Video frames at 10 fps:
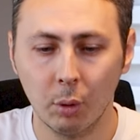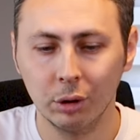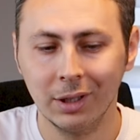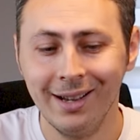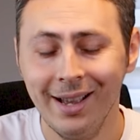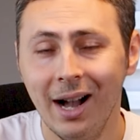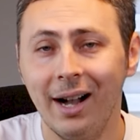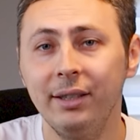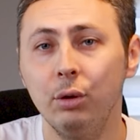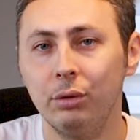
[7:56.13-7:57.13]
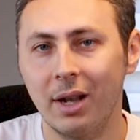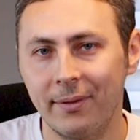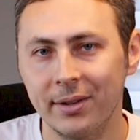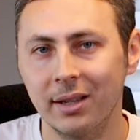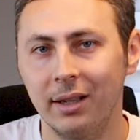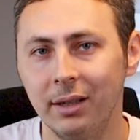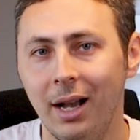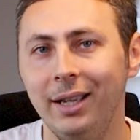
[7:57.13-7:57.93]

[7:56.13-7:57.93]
Orada hangi ürünler fırsat,